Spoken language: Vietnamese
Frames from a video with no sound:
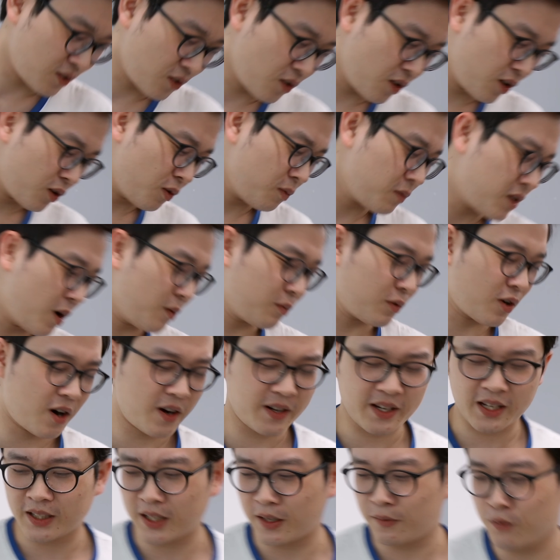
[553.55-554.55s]
thôi cũng không
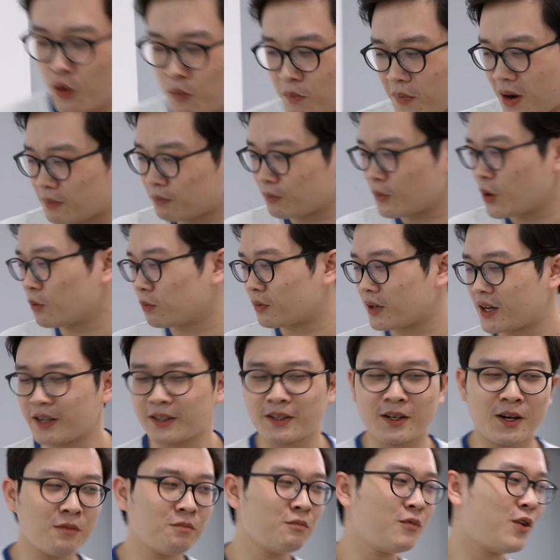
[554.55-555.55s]
nói đến cái vụ MacBook này,
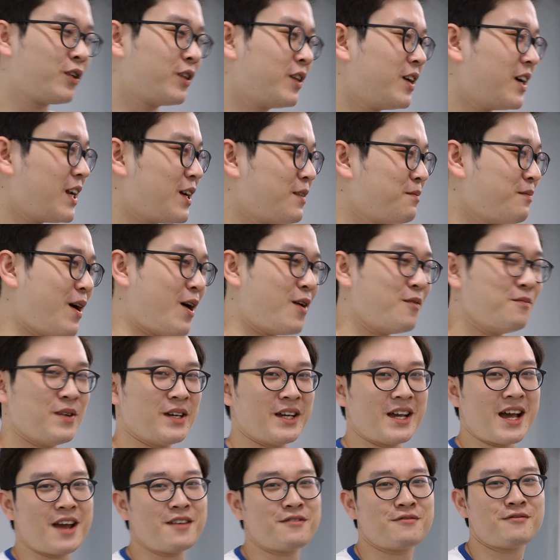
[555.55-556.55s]
không mọi người lại bảo
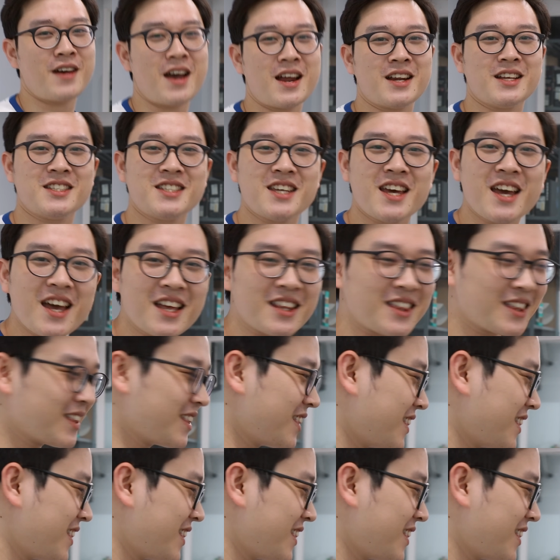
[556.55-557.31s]
mình iPhone để chết.